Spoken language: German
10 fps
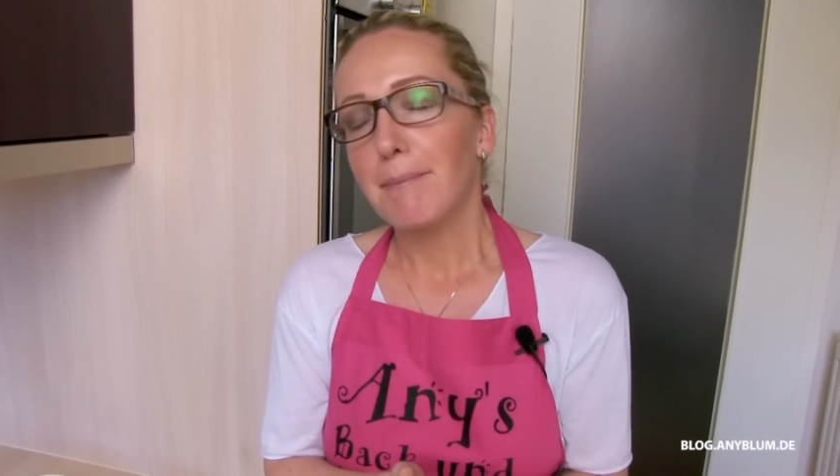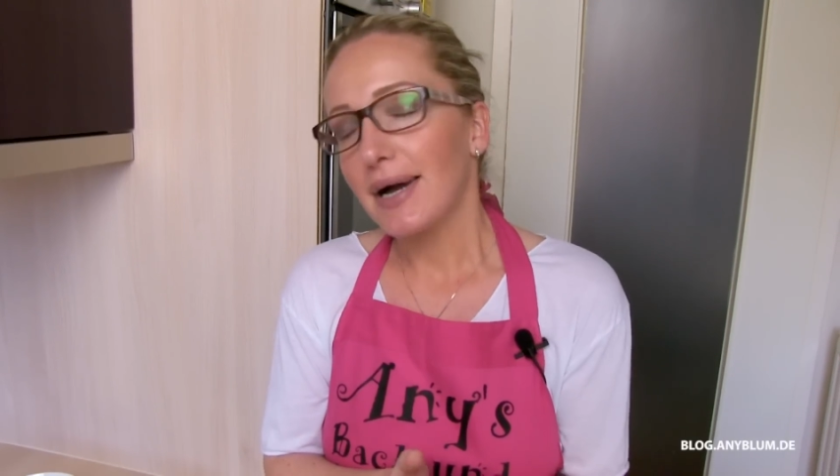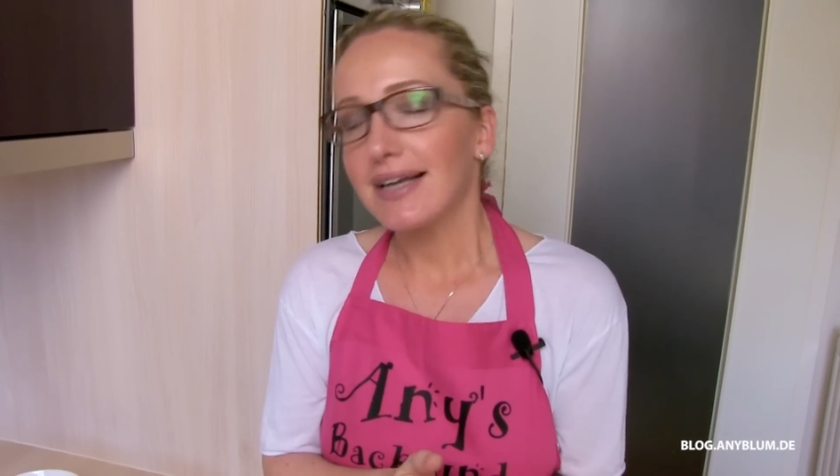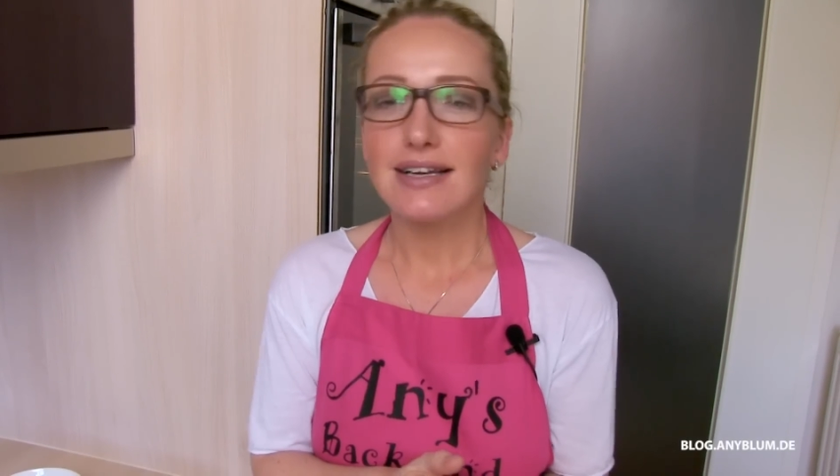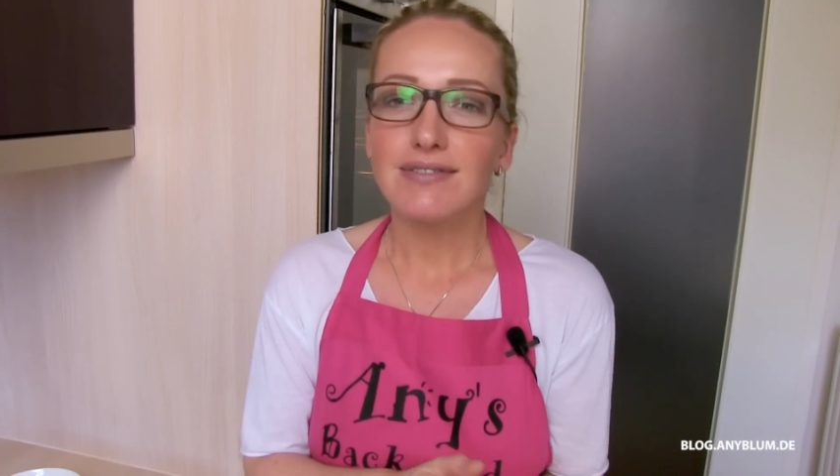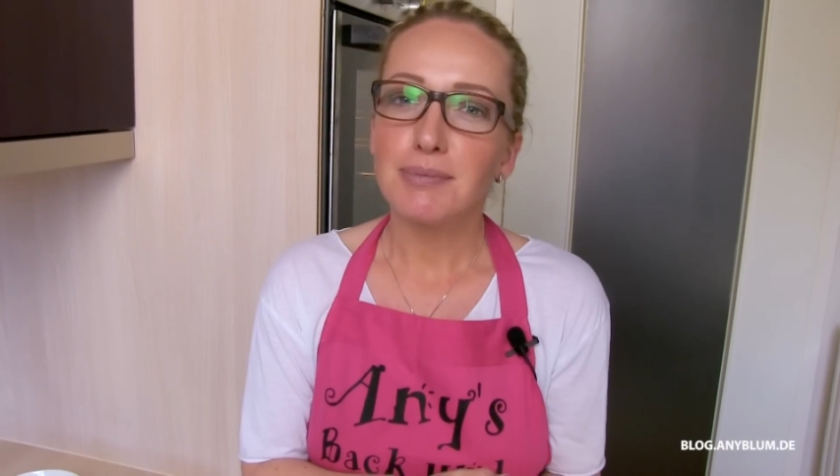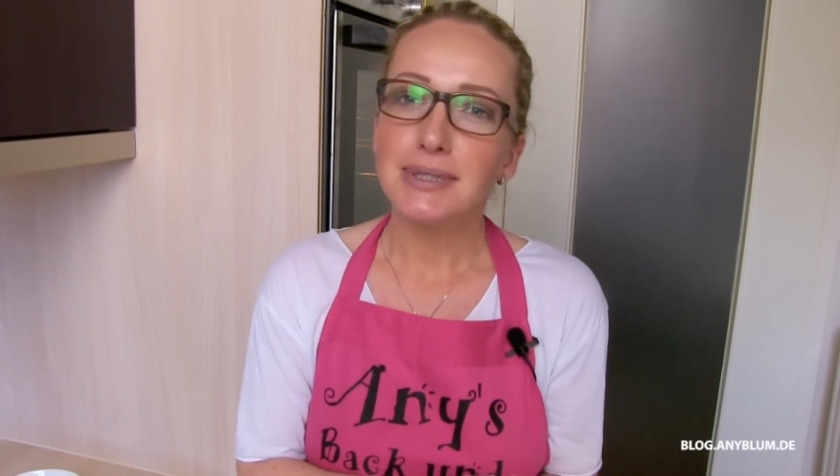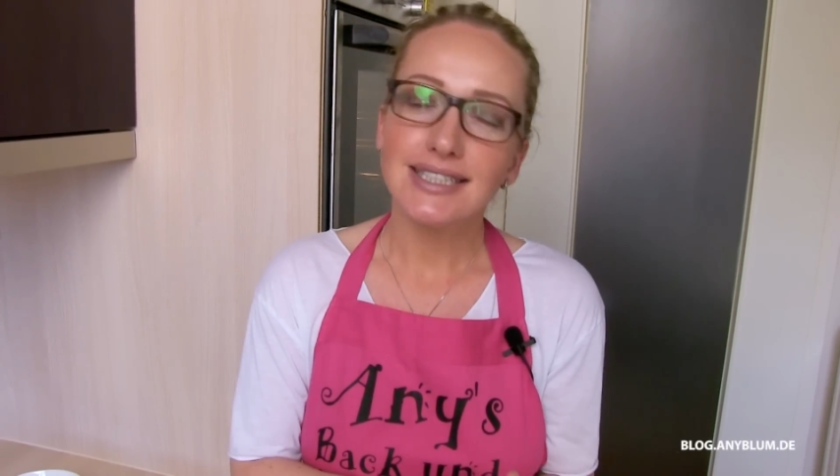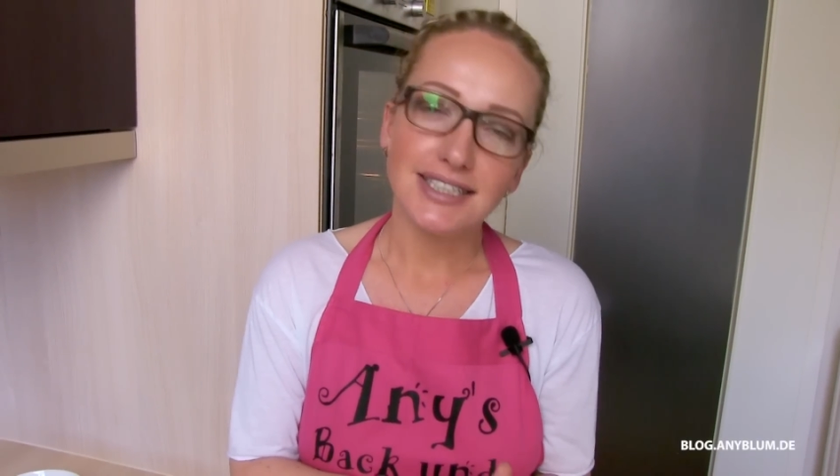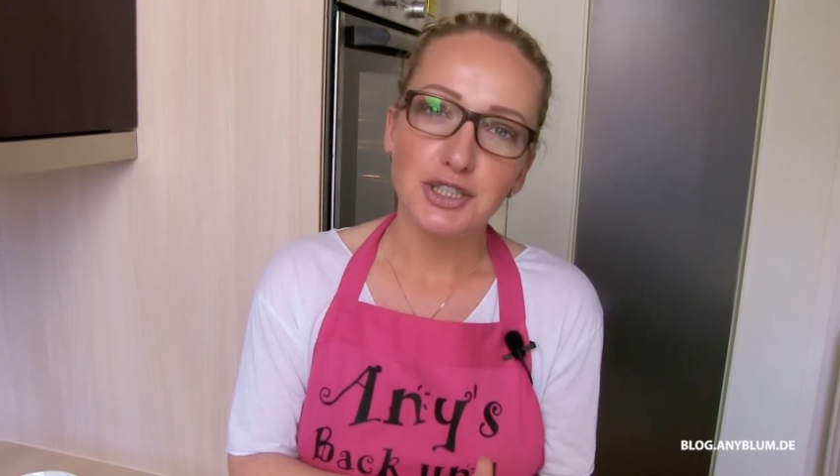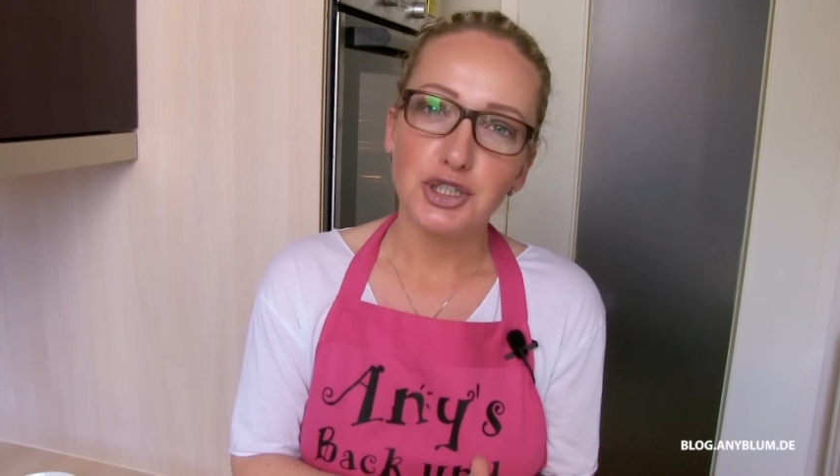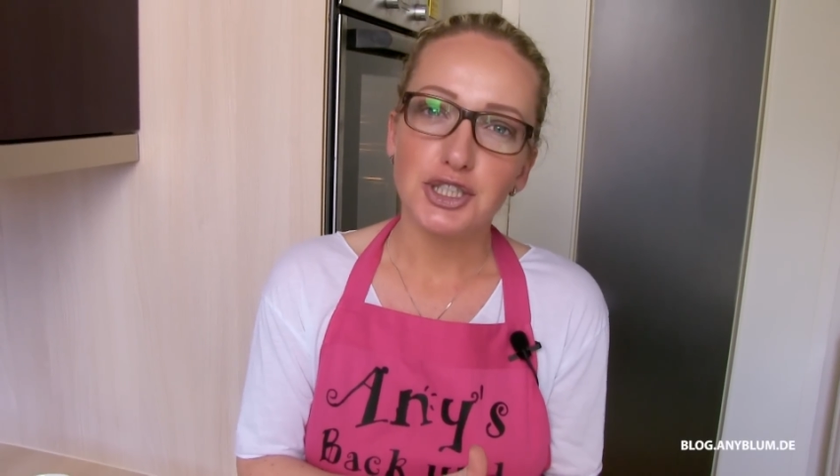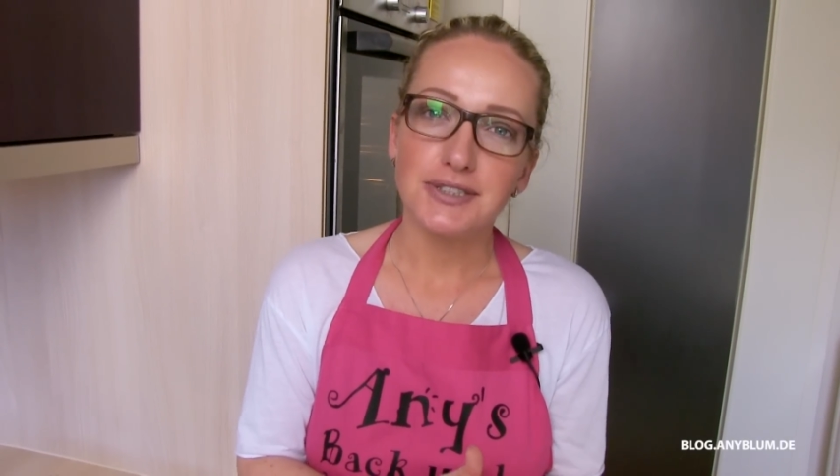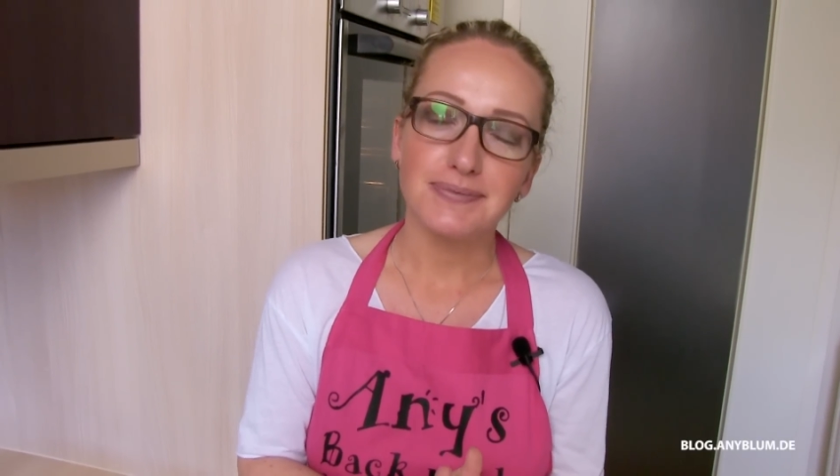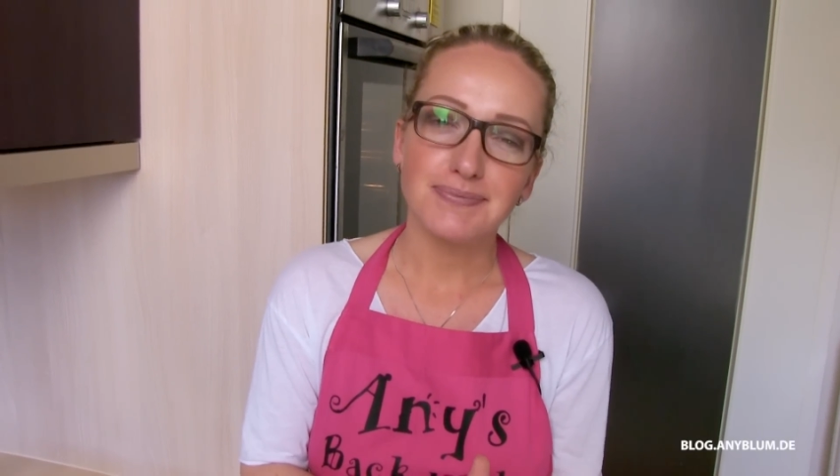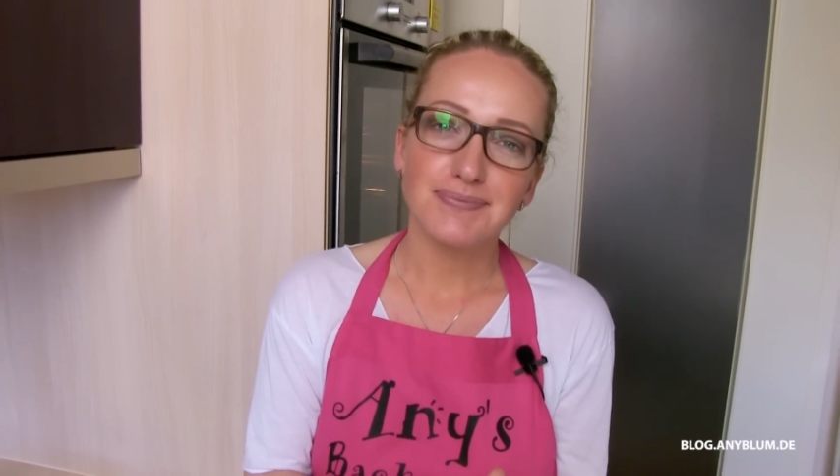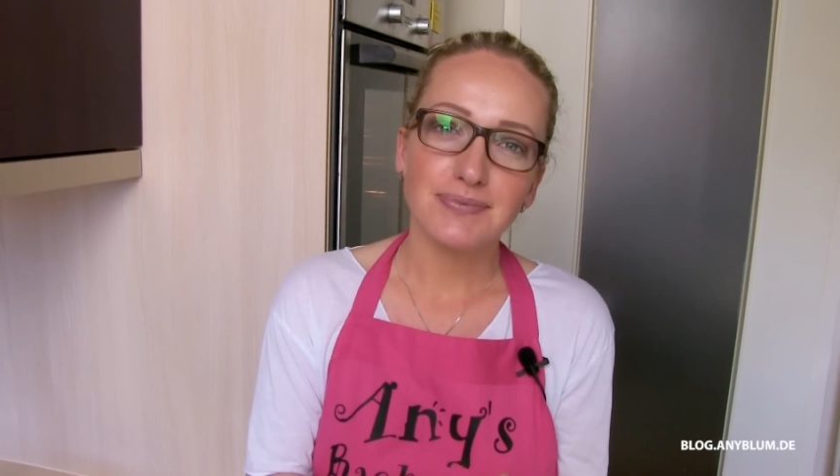Baklava mit Kirschen.